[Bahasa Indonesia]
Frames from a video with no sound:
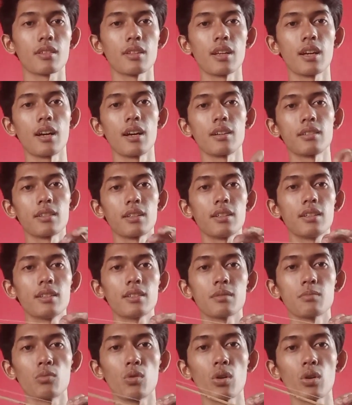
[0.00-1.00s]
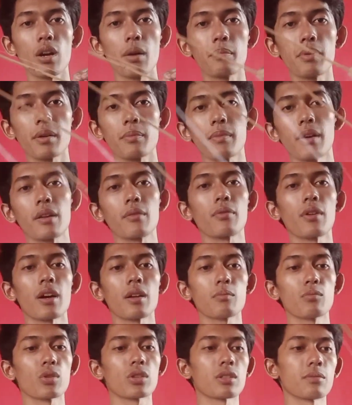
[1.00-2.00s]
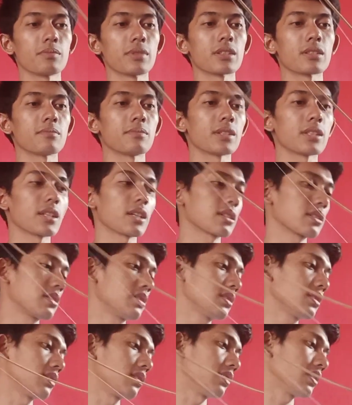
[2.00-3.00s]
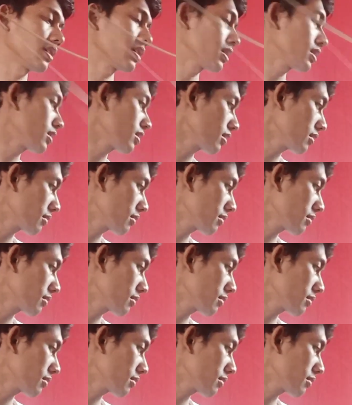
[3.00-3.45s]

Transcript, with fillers: Nah, jadi semoga bermanfaat buat teman-teman yang di sini.